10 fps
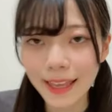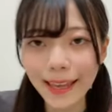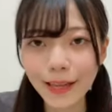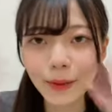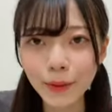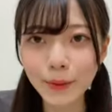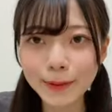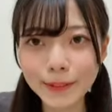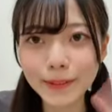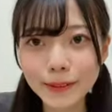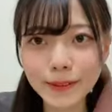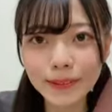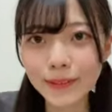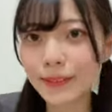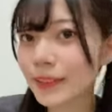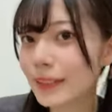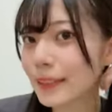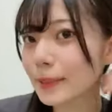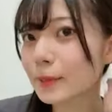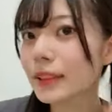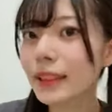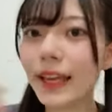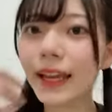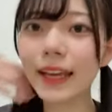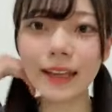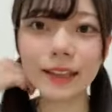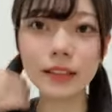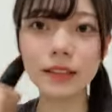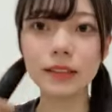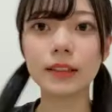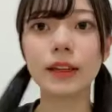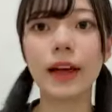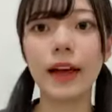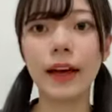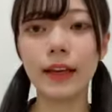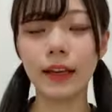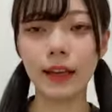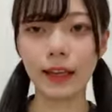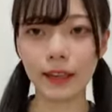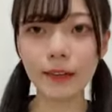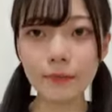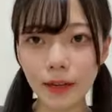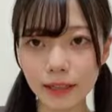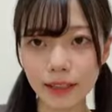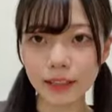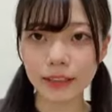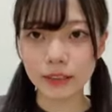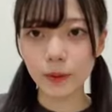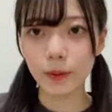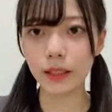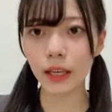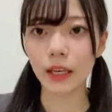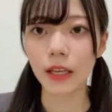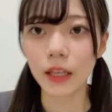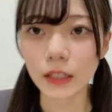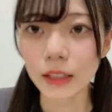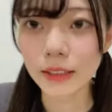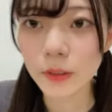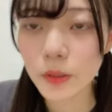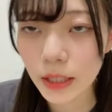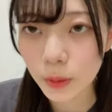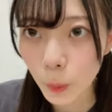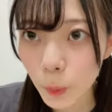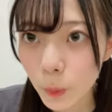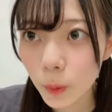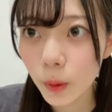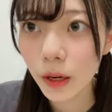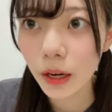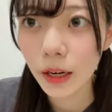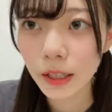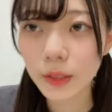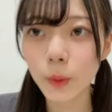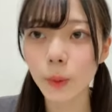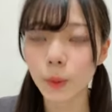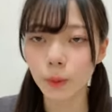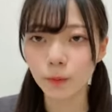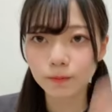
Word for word: やっほー久しぶりですはいえー、ナンバー新しい夜明け大作戦のあのー、